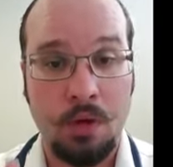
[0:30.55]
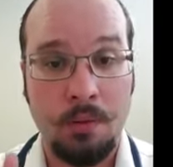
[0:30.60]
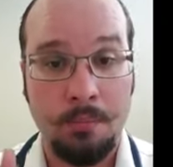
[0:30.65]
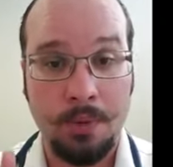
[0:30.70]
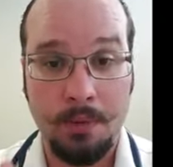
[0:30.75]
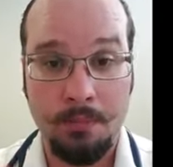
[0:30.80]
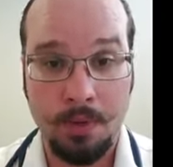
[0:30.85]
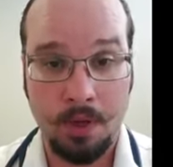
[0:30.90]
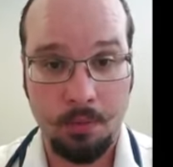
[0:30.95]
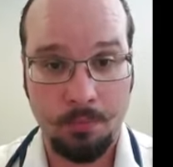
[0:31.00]

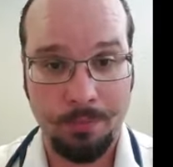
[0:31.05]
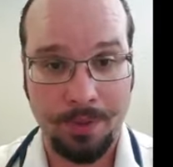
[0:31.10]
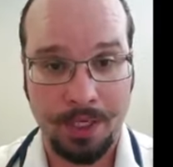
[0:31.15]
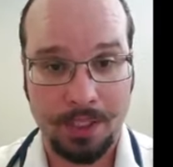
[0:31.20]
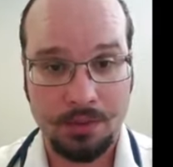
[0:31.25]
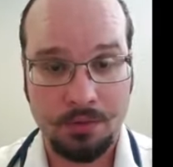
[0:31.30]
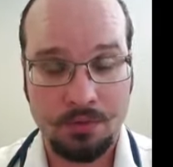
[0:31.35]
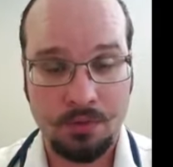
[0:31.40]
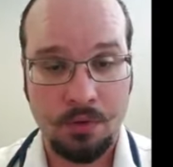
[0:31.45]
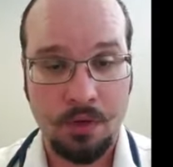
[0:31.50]
Primeiro
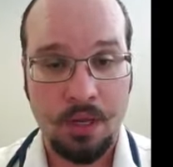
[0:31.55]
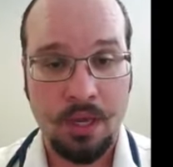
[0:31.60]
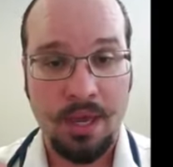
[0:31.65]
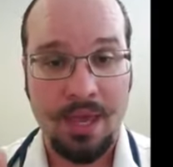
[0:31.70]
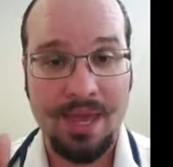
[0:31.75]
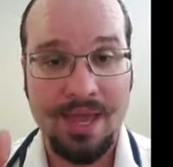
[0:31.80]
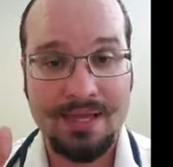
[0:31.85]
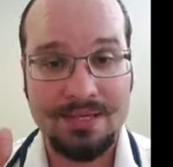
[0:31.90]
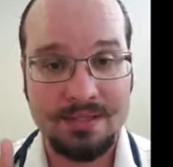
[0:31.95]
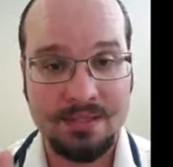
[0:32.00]
passo,
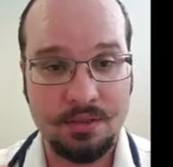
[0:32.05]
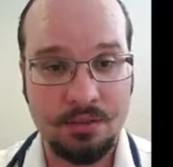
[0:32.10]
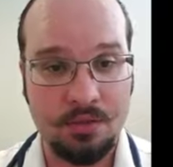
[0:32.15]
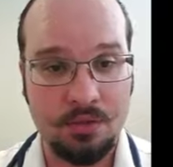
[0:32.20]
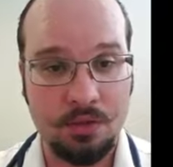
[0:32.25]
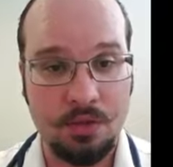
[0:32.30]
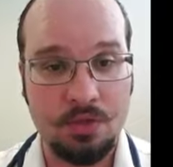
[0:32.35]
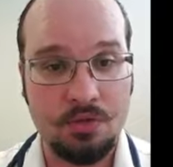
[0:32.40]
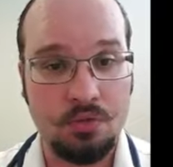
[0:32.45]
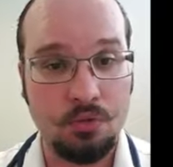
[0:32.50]
esse,
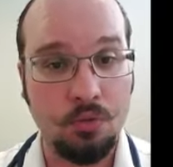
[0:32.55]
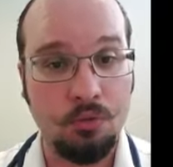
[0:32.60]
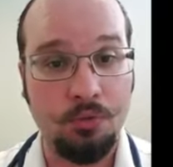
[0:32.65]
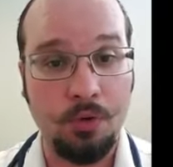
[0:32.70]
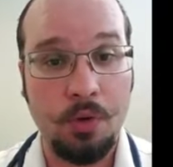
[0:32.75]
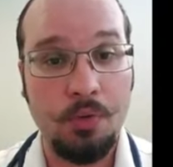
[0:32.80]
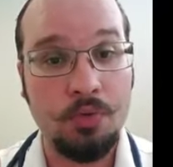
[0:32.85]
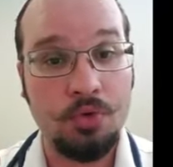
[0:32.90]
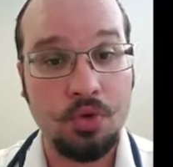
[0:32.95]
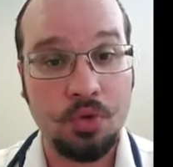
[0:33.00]
isso não
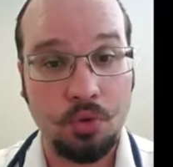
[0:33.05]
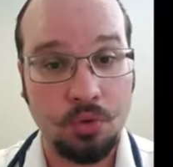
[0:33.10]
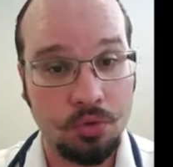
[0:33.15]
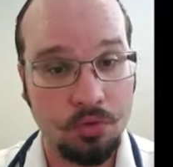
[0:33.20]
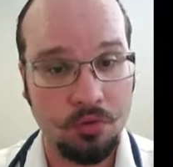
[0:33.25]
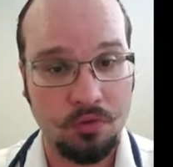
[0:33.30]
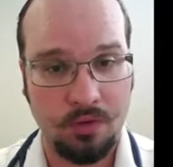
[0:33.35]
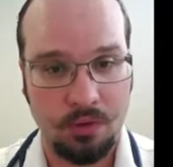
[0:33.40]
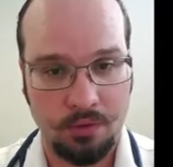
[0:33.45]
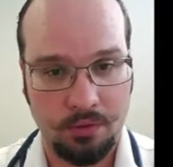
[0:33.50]
foi um
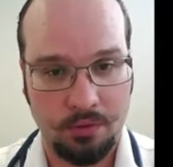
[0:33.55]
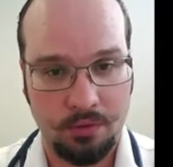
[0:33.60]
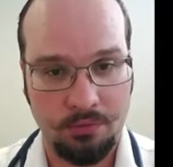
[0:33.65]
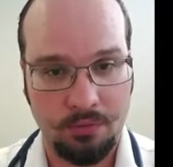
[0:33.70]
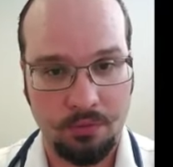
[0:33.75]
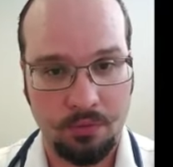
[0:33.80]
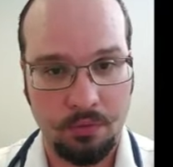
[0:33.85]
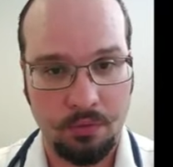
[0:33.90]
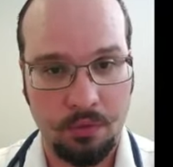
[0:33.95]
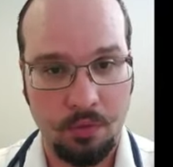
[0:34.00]
estudo
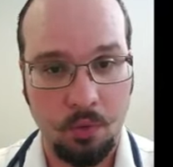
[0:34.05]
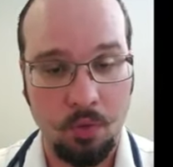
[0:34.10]
científico.